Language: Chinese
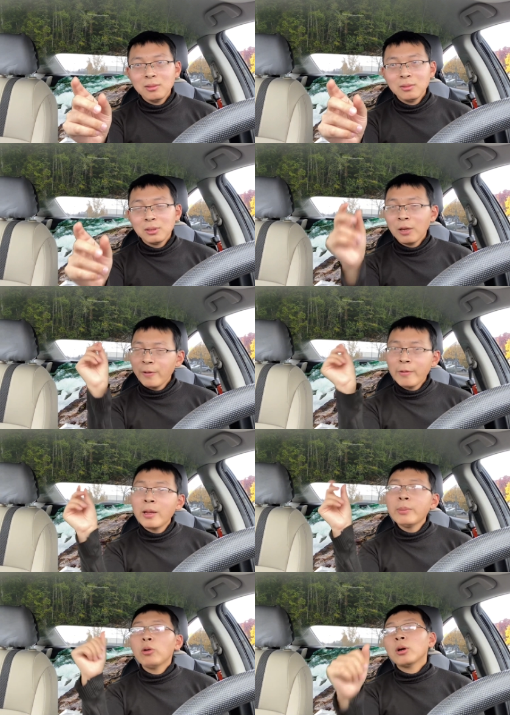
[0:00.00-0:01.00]
他非法移
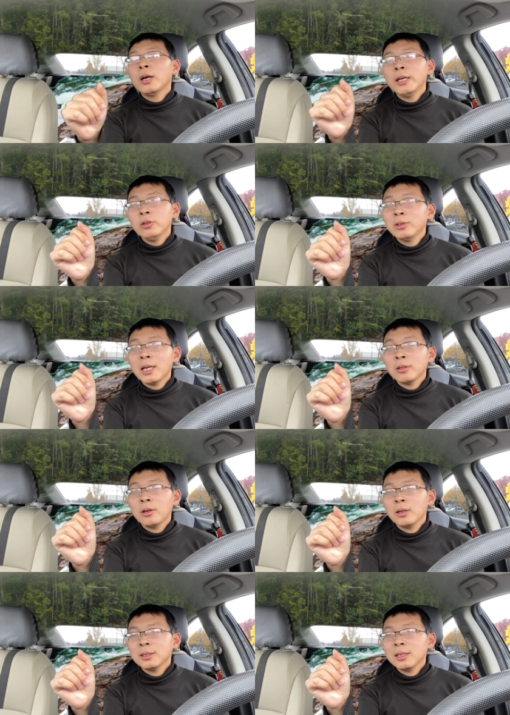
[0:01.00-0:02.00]
民可以有驾照
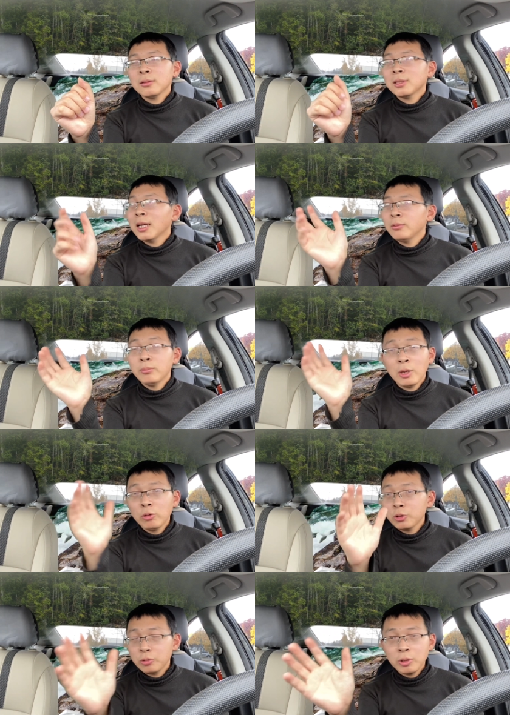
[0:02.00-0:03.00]
了，在在美国，
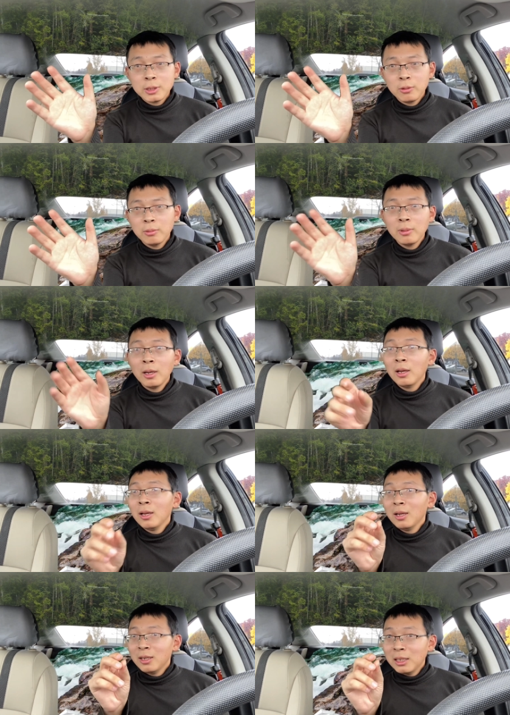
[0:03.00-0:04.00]
许诺州，
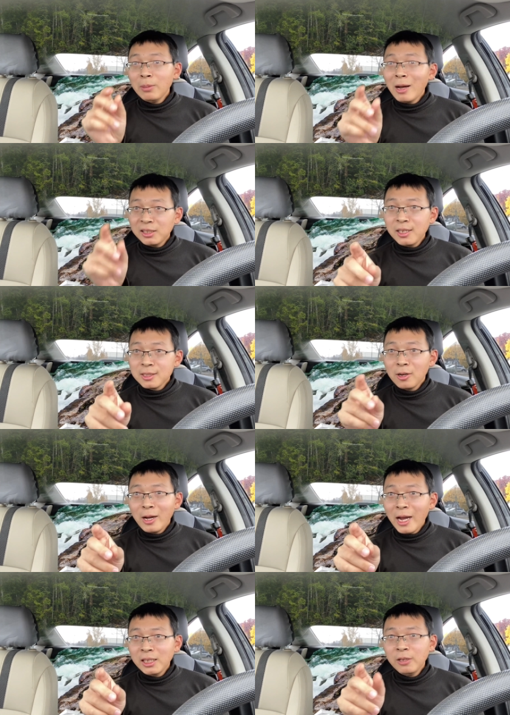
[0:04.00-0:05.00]
你把地址和
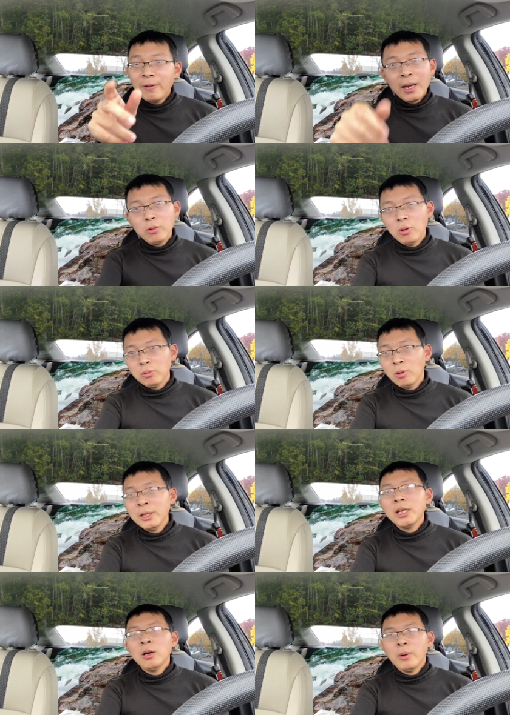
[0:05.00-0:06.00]
ID 发给我，我
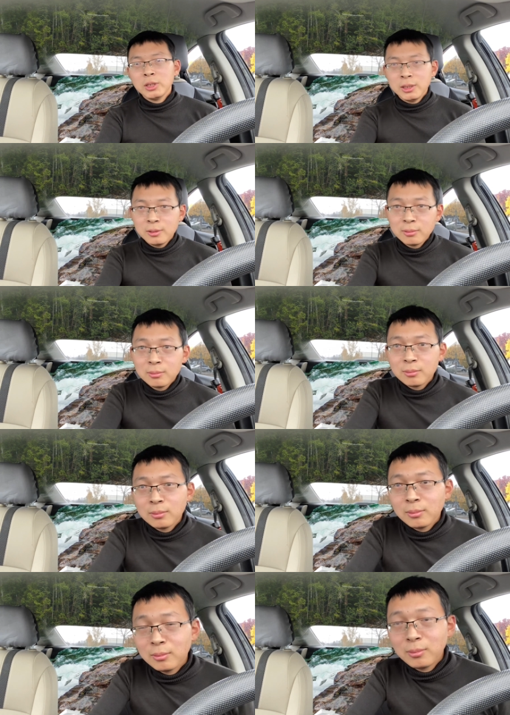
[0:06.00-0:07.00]
立刻报警。
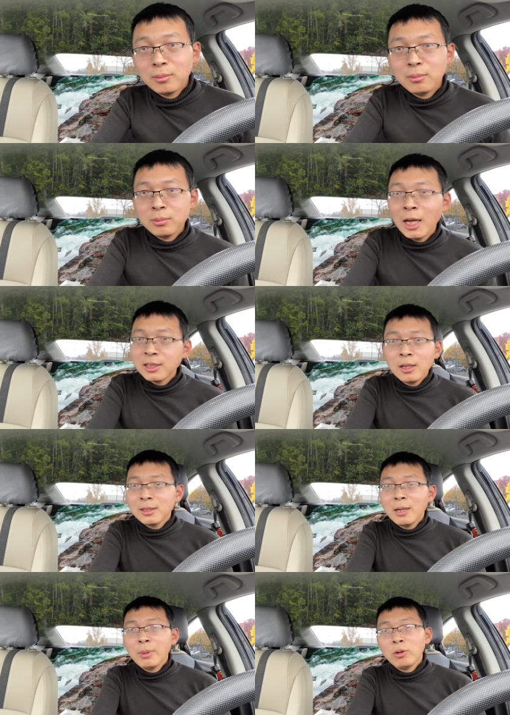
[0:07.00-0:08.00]
他只要
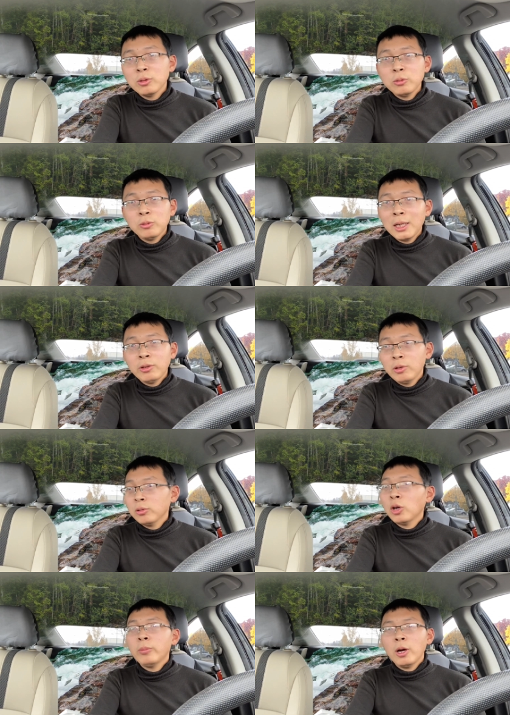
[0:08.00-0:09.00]
在美国总统大选中
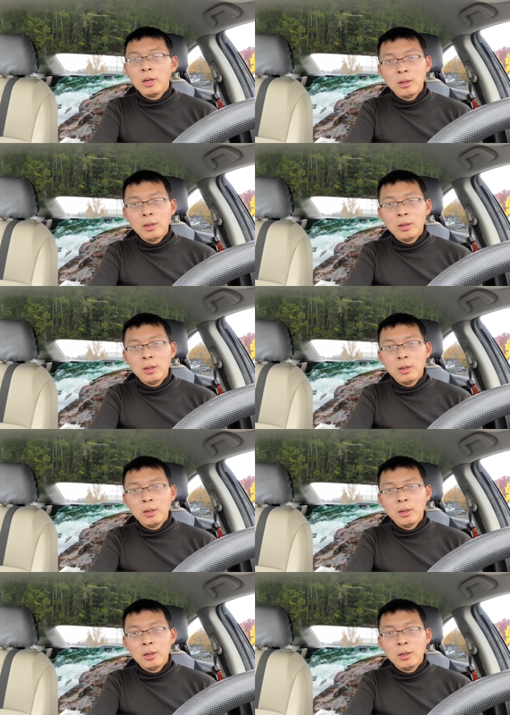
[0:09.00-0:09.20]
投票了，